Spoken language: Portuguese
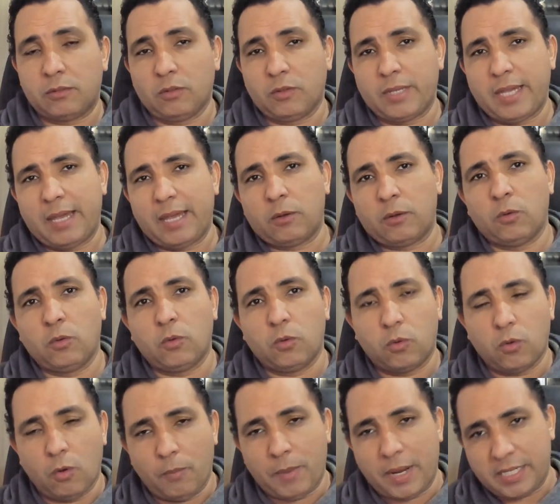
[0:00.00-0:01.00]
Eu quero
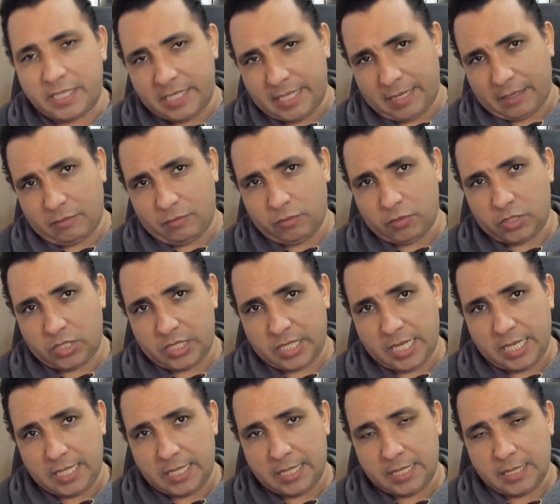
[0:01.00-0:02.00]
compartilhar com
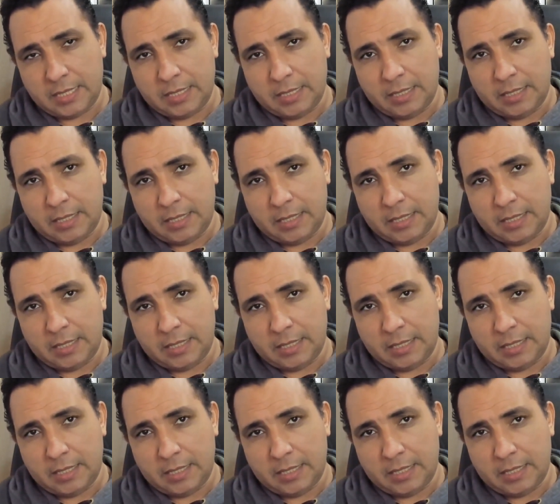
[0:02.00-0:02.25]
vocês